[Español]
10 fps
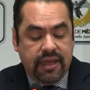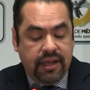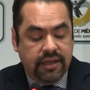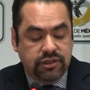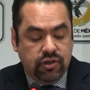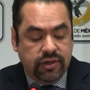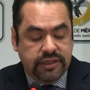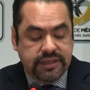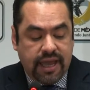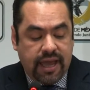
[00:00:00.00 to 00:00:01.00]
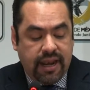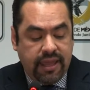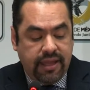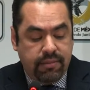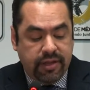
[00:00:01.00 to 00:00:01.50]
y lesiones a
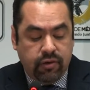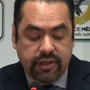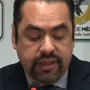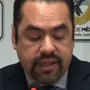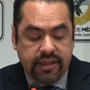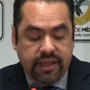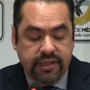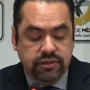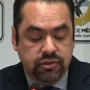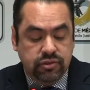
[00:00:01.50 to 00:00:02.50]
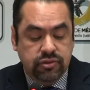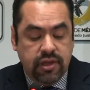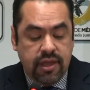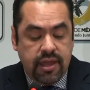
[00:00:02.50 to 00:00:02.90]
la hija menor de edad de estos,